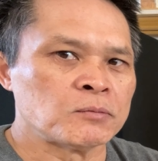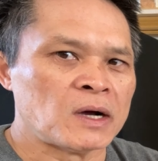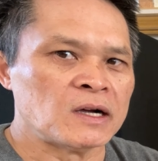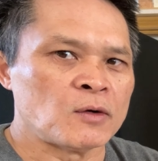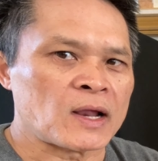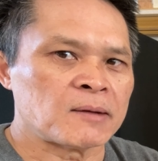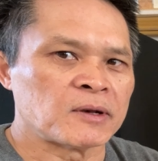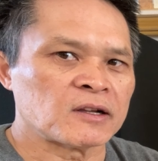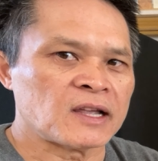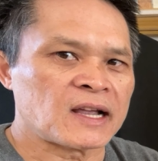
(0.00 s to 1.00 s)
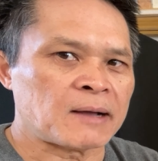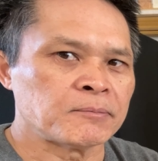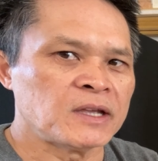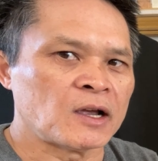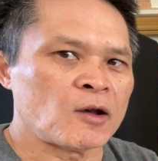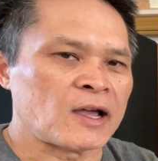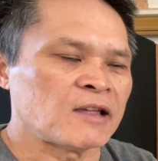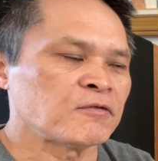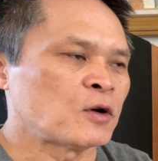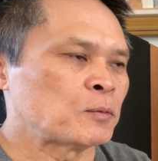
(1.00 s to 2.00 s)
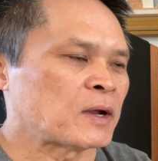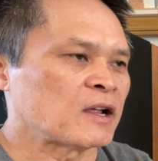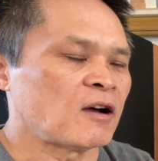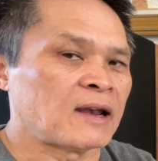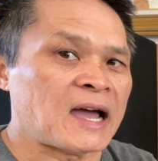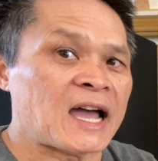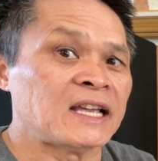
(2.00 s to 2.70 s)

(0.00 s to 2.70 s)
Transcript: bự hoặc là mình có thể cắm những cái loại headphone mà nó gọi là